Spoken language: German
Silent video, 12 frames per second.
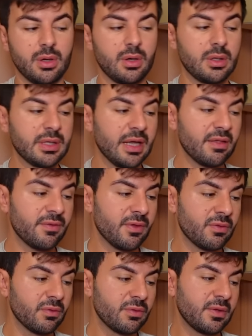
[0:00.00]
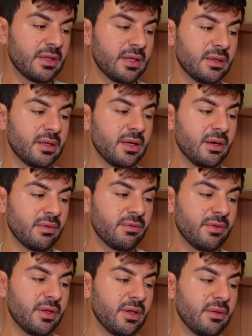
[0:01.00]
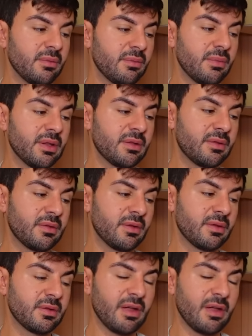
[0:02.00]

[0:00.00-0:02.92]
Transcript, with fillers: und jetzt versucht er den irgendwie mit äh,